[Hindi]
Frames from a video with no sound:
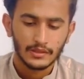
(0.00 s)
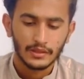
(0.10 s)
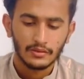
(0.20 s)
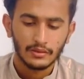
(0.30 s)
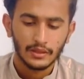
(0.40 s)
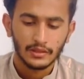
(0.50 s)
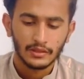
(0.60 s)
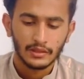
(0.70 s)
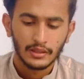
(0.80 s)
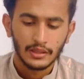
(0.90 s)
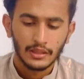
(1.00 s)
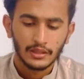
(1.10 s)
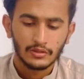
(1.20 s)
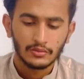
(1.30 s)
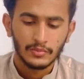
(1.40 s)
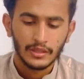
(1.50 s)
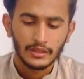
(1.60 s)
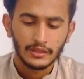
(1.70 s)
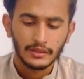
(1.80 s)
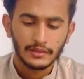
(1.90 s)
ये हो गया तो
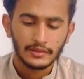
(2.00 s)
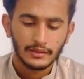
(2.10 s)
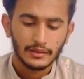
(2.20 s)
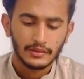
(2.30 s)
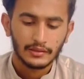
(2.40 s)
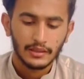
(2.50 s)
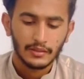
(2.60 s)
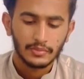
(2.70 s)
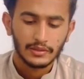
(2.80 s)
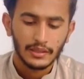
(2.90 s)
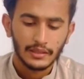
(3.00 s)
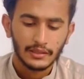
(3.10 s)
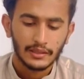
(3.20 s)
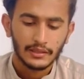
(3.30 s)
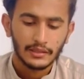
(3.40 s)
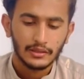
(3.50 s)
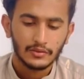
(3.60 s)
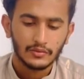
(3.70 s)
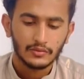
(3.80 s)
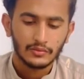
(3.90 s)
मैं इस तरह से यहाँ पे सिलेक्ट कर देता
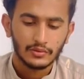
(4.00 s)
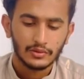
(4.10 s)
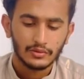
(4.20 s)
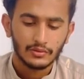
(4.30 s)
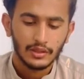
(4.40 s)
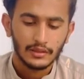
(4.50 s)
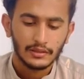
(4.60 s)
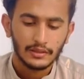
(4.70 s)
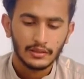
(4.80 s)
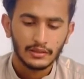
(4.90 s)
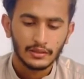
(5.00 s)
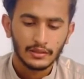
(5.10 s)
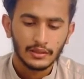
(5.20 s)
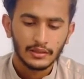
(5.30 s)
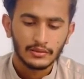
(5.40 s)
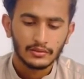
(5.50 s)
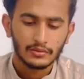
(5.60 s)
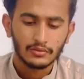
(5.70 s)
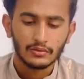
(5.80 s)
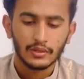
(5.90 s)
हूँ स्ट्रोक कर दिया
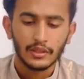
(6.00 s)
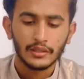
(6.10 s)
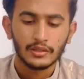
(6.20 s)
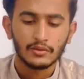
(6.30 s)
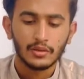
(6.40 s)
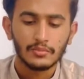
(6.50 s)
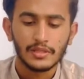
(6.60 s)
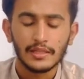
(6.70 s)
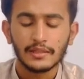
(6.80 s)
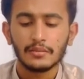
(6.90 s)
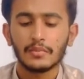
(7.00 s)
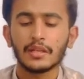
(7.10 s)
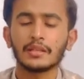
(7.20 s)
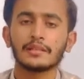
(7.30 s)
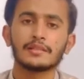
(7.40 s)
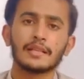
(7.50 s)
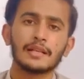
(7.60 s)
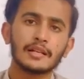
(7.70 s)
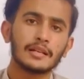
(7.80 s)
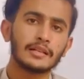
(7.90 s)
स्ट्रोक थोड़ा है तो अब जैसे ही मैं
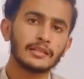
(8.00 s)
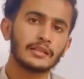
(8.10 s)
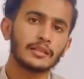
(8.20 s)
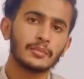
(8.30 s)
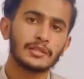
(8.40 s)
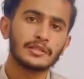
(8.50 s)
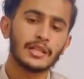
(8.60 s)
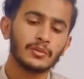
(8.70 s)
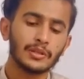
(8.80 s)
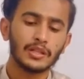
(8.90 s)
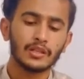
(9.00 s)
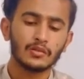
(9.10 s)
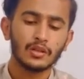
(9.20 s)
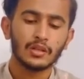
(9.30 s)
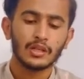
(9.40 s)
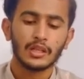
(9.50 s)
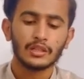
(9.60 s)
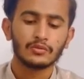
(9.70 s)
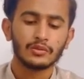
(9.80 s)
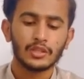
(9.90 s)
चैनल आर्ट ये अपने चैनल पे लगाऊंगा
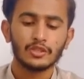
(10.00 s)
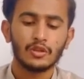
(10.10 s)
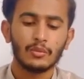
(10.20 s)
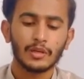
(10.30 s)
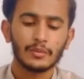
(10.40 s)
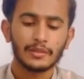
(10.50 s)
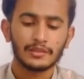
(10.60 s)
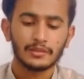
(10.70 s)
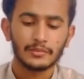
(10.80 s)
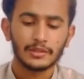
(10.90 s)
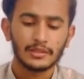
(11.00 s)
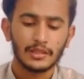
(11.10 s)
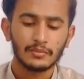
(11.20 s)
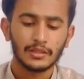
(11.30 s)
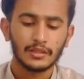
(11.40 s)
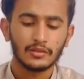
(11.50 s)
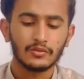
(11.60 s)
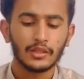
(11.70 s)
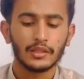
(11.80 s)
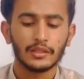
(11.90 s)
तो ये जो हमारे पास समीर नाम लिखा
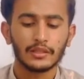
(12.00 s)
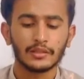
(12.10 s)
हुआ है